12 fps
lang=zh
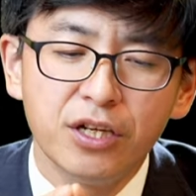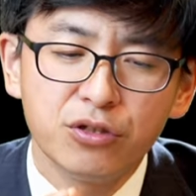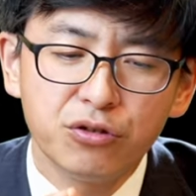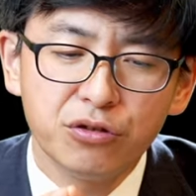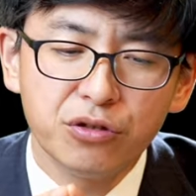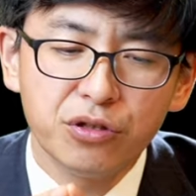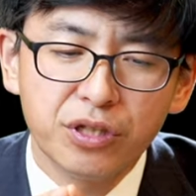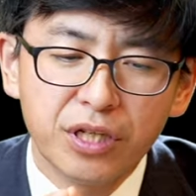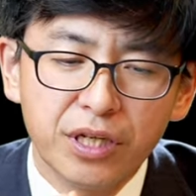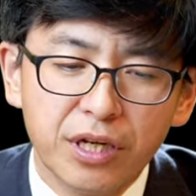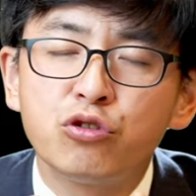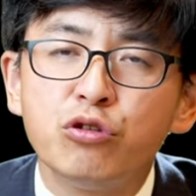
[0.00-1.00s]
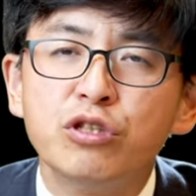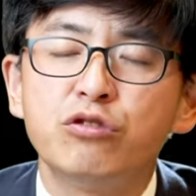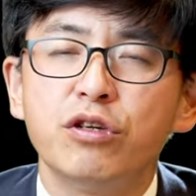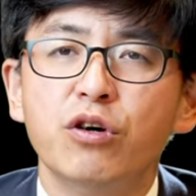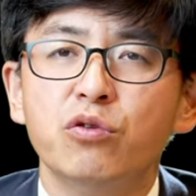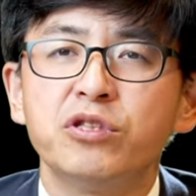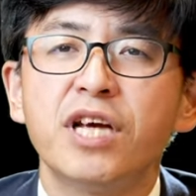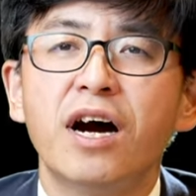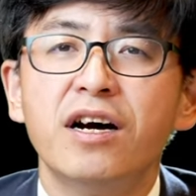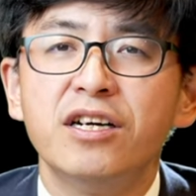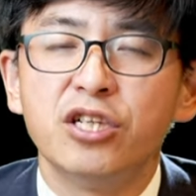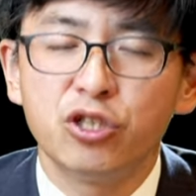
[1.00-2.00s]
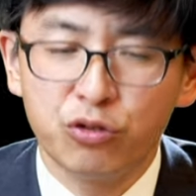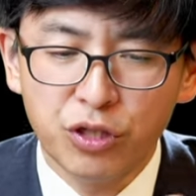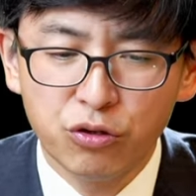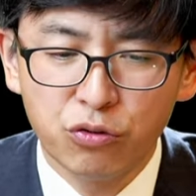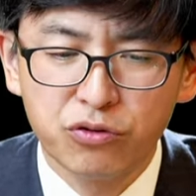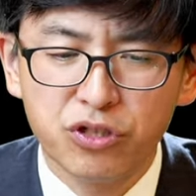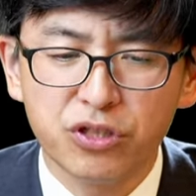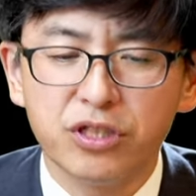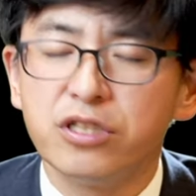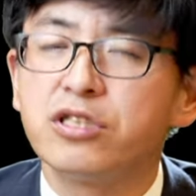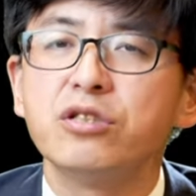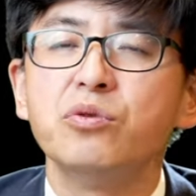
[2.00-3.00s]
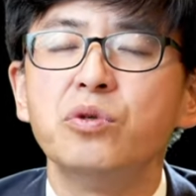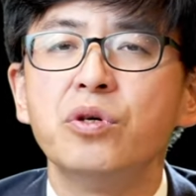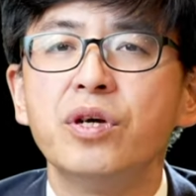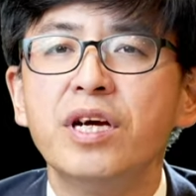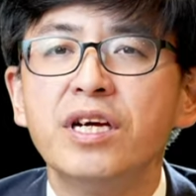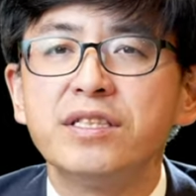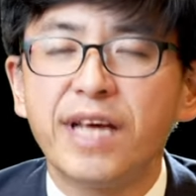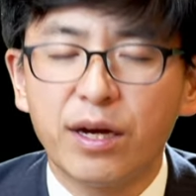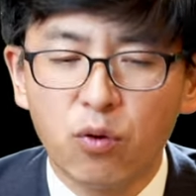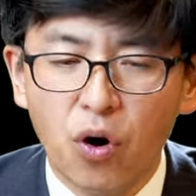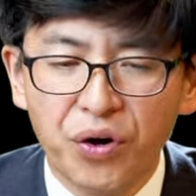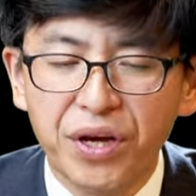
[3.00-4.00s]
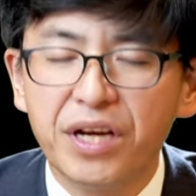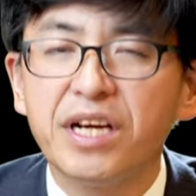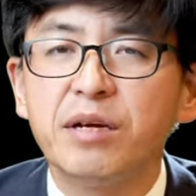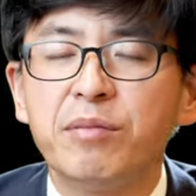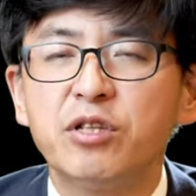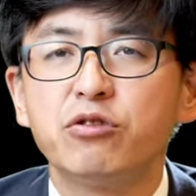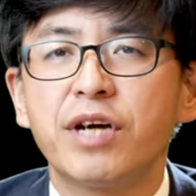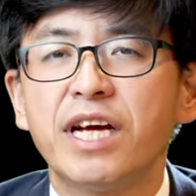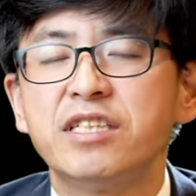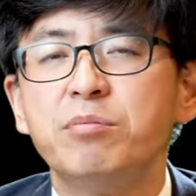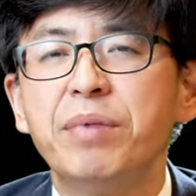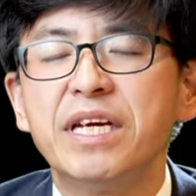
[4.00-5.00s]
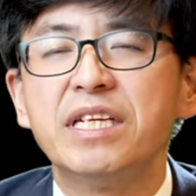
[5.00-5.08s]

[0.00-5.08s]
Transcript: 去追随偶像，随从自己的私欲，在旷野里面就开始背